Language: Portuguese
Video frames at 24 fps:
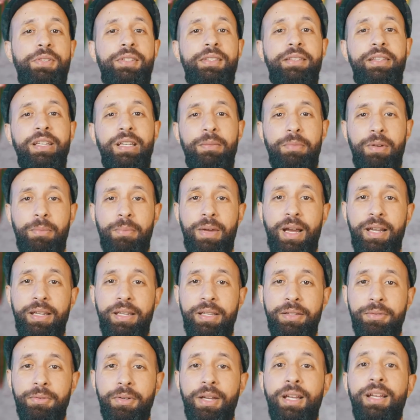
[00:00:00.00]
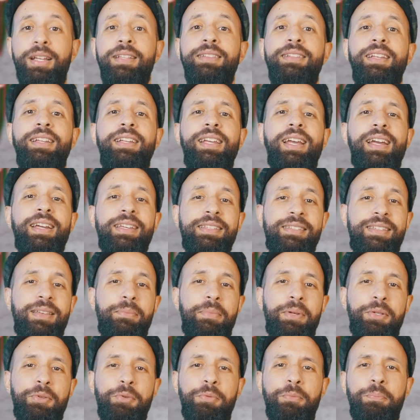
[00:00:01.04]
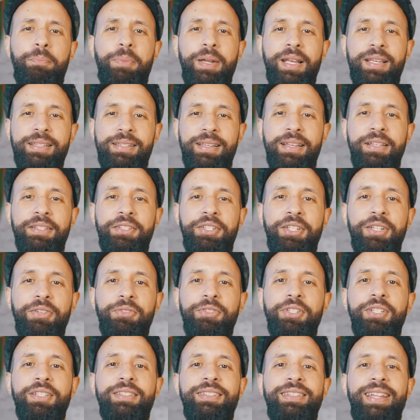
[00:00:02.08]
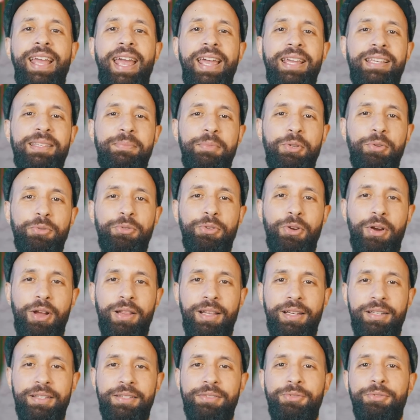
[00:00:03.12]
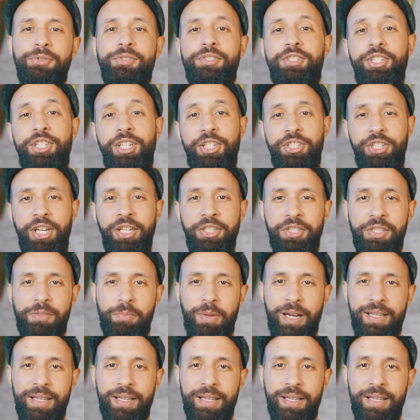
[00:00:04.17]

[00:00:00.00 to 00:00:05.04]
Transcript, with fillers: o Esteban Marino teria recebido um presentinho de 10 mil dólares dos dirigentes